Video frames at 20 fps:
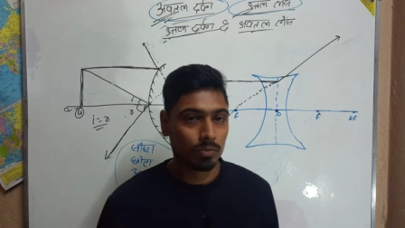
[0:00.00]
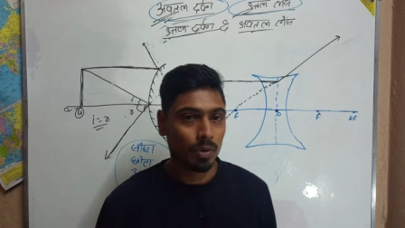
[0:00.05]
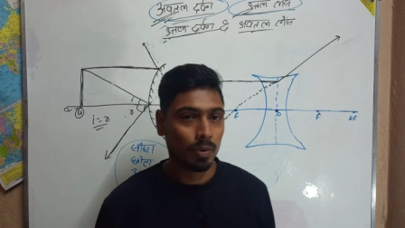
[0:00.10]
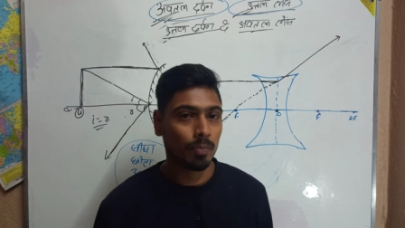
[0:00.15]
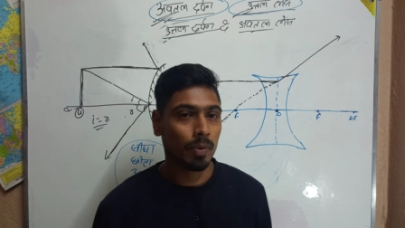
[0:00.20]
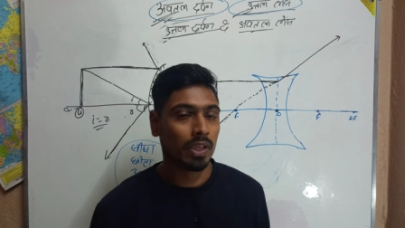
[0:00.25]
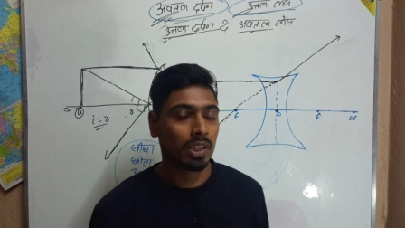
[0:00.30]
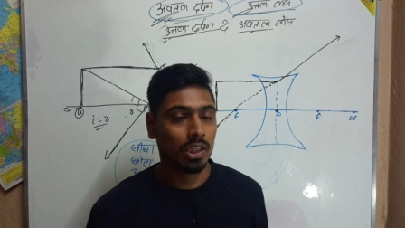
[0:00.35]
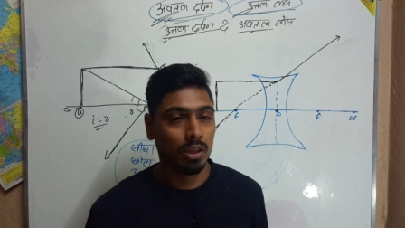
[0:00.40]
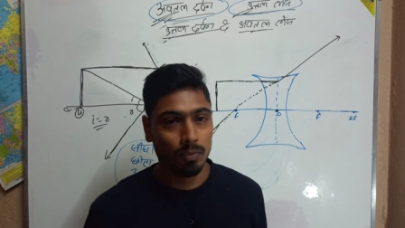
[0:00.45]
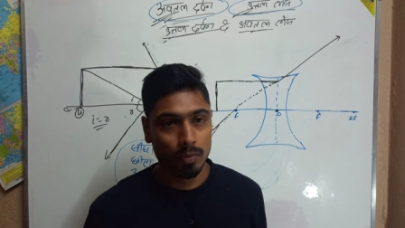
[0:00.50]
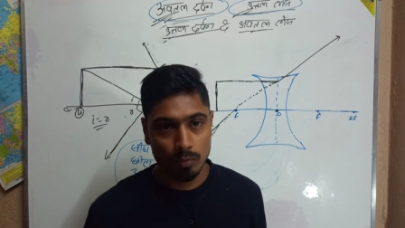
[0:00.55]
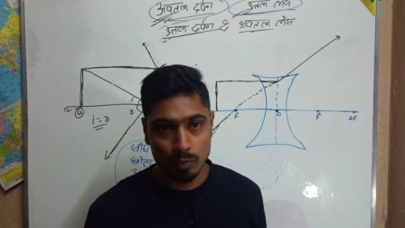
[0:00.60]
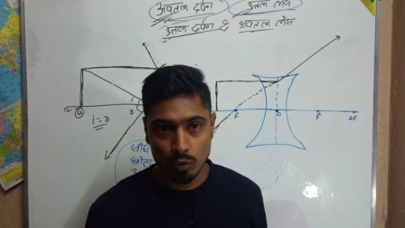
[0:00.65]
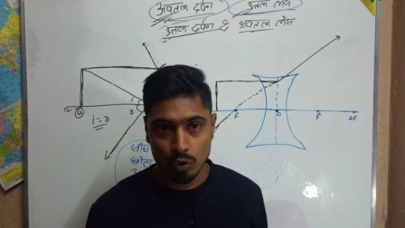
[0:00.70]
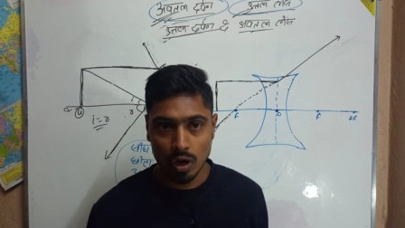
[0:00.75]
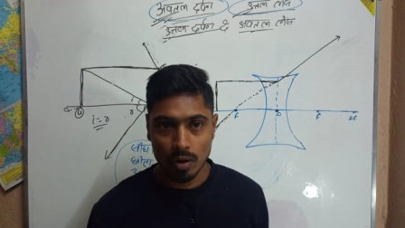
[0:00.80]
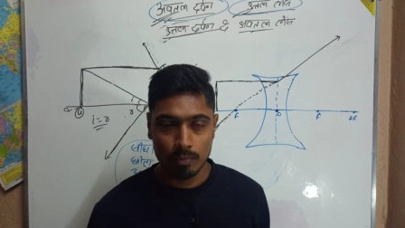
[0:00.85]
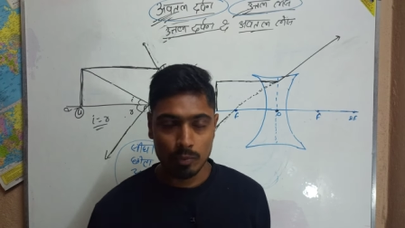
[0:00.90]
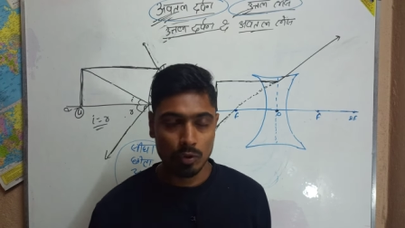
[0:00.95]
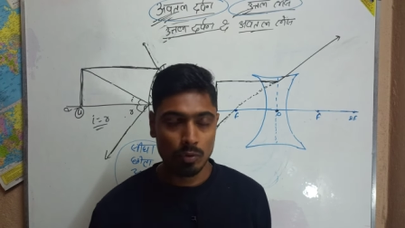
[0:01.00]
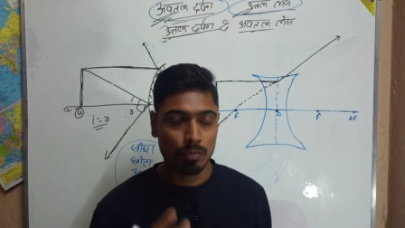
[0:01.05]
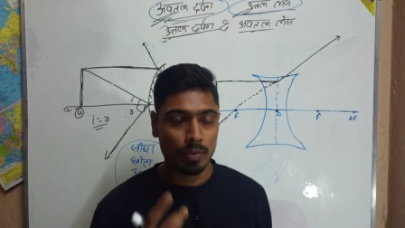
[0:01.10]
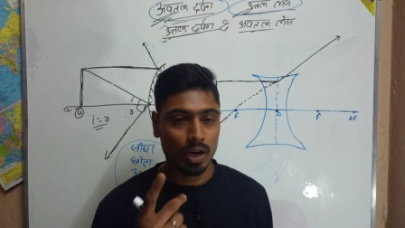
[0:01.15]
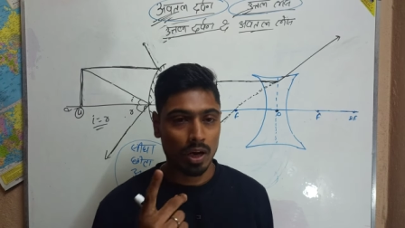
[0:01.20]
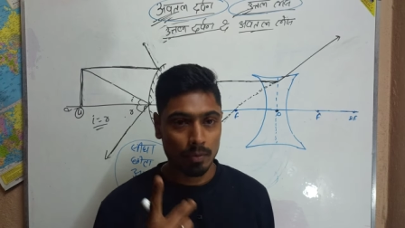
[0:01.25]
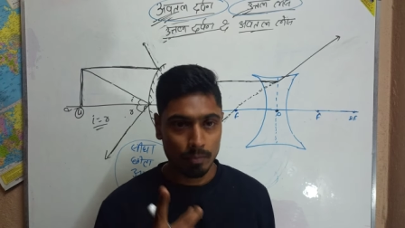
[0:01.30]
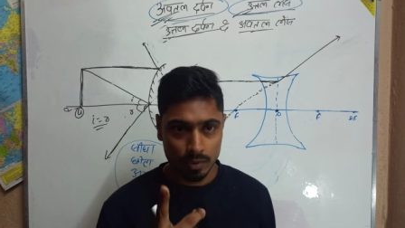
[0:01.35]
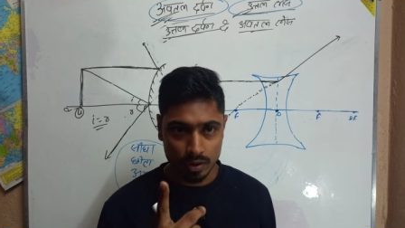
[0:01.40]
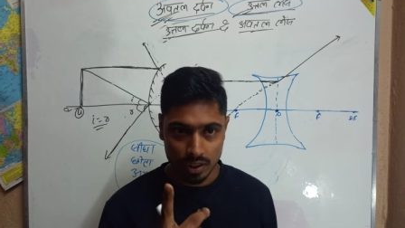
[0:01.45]
में प्रतिबिंब को आपको
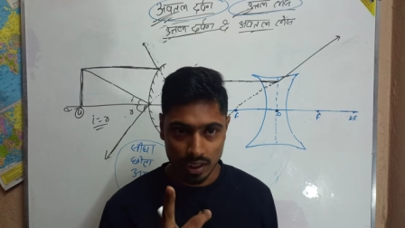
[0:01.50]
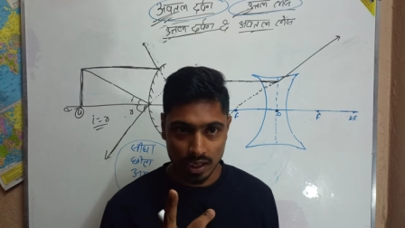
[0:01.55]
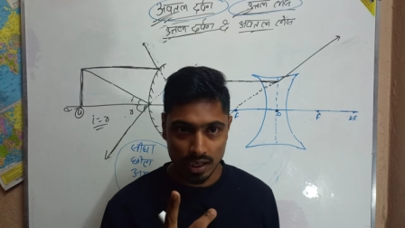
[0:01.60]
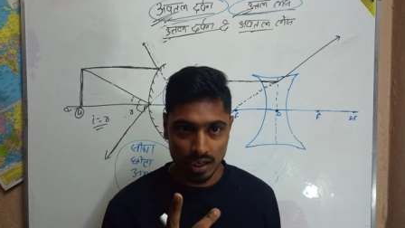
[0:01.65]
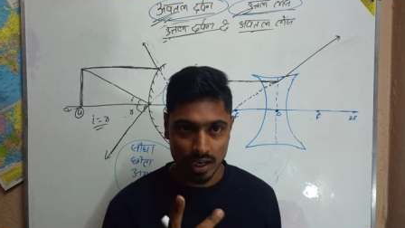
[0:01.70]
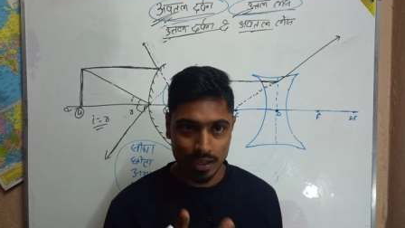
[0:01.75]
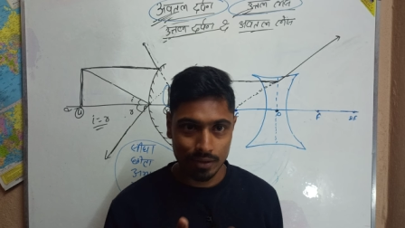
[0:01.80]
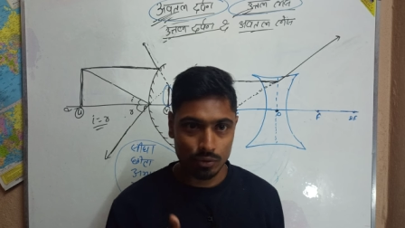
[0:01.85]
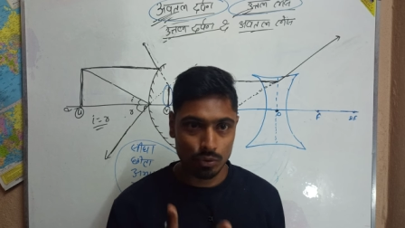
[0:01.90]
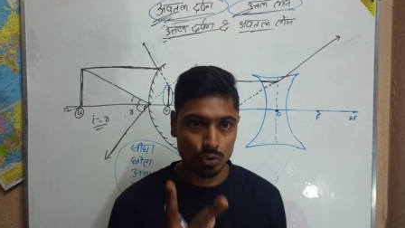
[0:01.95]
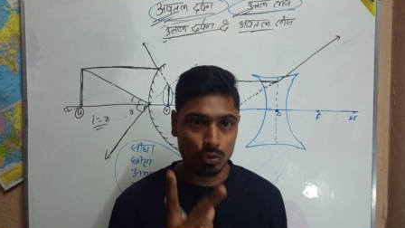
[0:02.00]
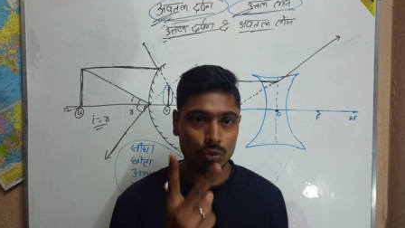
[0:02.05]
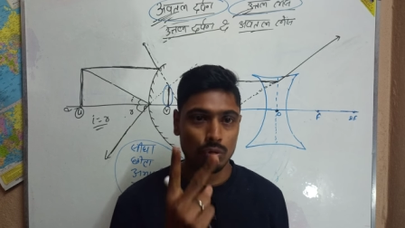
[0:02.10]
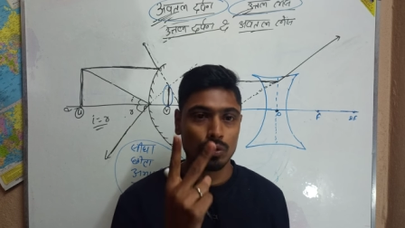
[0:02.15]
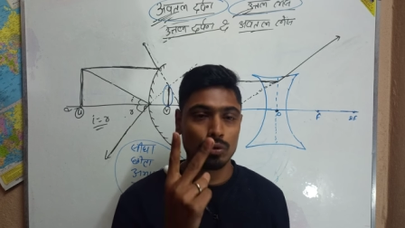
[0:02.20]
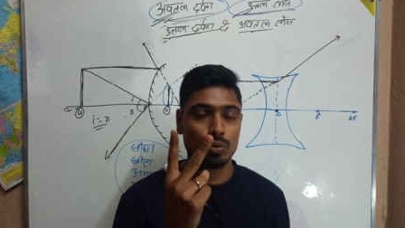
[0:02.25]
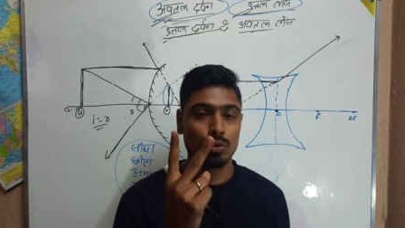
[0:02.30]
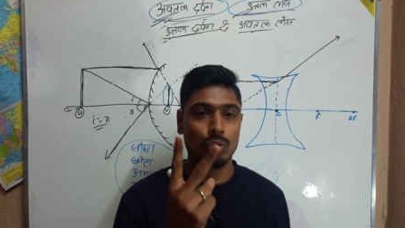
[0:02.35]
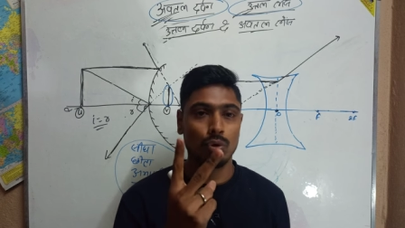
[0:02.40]
प्राप्त करना है तो